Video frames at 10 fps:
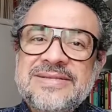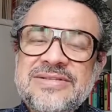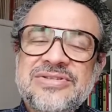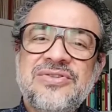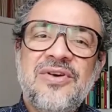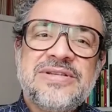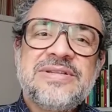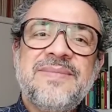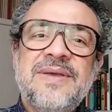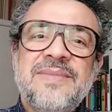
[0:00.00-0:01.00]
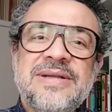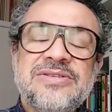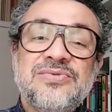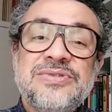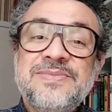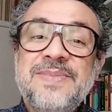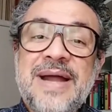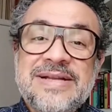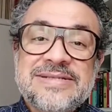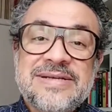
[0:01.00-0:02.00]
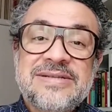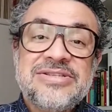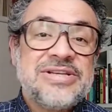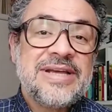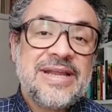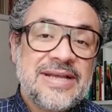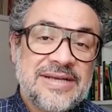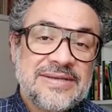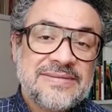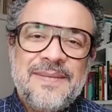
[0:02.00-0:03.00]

ele exige de nós também uma atitude prática de crer.